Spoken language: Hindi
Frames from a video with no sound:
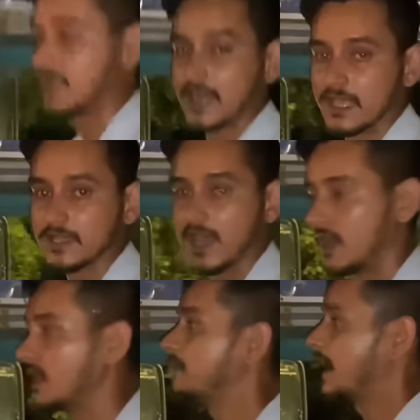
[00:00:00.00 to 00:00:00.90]
लेना
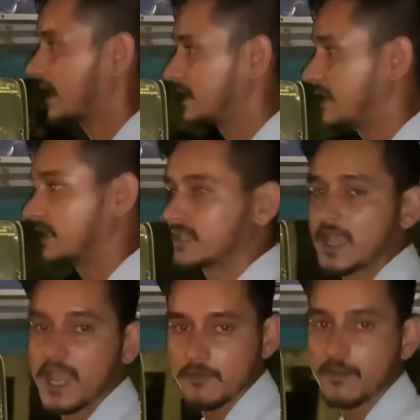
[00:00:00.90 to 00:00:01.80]
था बाकी देखते
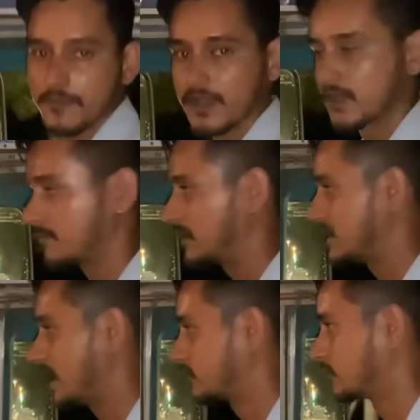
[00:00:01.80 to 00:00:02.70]
हाईवे पर अगर मिल
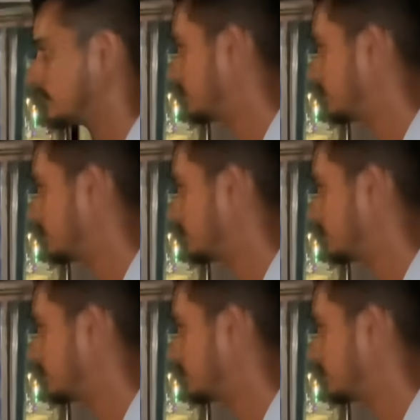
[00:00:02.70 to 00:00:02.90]
जाए तो